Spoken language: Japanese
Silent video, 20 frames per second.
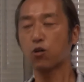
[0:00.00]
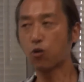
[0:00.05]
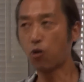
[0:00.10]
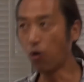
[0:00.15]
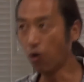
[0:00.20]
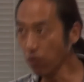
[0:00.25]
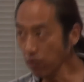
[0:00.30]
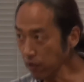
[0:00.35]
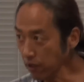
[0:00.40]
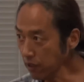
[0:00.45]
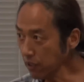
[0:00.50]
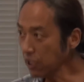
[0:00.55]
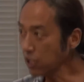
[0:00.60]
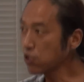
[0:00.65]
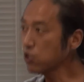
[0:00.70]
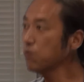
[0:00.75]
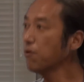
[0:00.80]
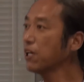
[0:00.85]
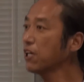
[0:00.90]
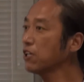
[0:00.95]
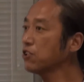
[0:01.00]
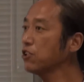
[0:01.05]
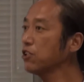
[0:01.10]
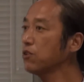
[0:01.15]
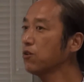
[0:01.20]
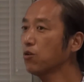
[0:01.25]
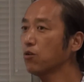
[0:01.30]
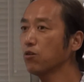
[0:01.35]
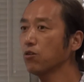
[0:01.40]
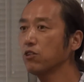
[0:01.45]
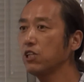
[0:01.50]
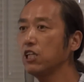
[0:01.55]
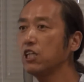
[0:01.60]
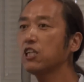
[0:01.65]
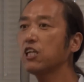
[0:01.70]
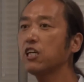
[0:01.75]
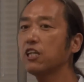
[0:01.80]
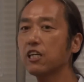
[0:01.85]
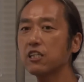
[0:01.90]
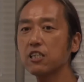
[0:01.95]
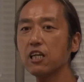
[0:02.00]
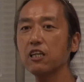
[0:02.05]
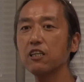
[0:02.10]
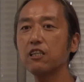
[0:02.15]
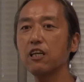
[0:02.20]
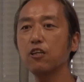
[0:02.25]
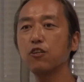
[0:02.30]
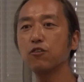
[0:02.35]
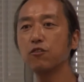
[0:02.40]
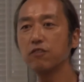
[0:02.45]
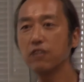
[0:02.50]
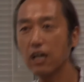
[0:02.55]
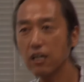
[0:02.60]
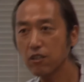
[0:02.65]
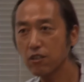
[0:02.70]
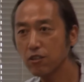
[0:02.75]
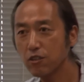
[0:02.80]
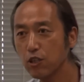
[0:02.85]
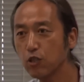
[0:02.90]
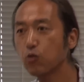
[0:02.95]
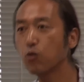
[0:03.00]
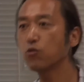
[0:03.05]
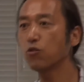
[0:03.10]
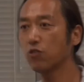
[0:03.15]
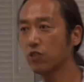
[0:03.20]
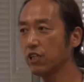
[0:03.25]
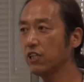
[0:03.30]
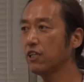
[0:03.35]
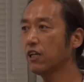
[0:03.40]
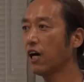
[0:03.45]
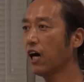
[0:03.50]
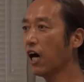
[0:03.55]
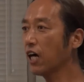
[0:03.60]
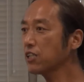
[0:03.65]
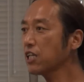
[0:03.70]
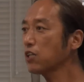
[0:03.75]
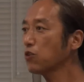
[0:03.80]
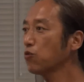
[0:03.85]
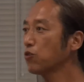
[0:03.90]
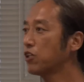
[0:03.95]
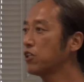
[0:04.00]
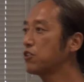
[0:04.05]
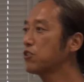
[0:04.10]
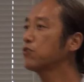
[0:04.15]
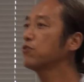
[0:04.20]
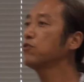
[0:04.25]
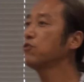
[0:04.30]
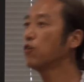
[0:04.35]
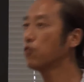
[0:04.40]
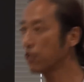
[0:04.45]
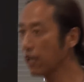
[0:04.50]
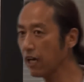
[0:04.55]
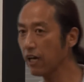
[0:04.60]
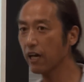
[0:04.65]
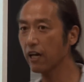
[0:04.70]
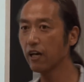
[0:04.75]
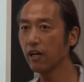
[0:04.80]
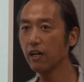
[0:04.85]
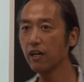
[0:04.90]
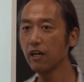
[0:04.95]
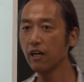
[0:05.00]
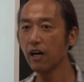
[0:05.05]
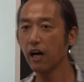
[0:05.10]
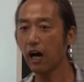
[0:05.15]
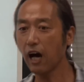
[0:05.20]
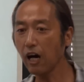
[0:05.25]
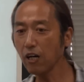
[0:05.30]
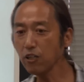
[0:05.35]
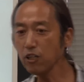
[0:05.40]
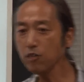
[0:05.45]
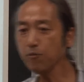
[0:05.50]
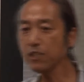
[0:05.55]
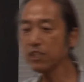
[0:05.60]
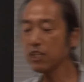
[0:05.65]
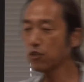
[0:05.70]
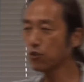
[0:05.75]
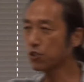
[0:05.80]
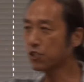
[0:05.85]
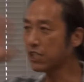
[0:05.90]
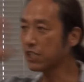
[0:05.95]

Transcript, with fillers: こんな素晴らしいところに息き生かされているんだっていうことにはたと気づくのである意味での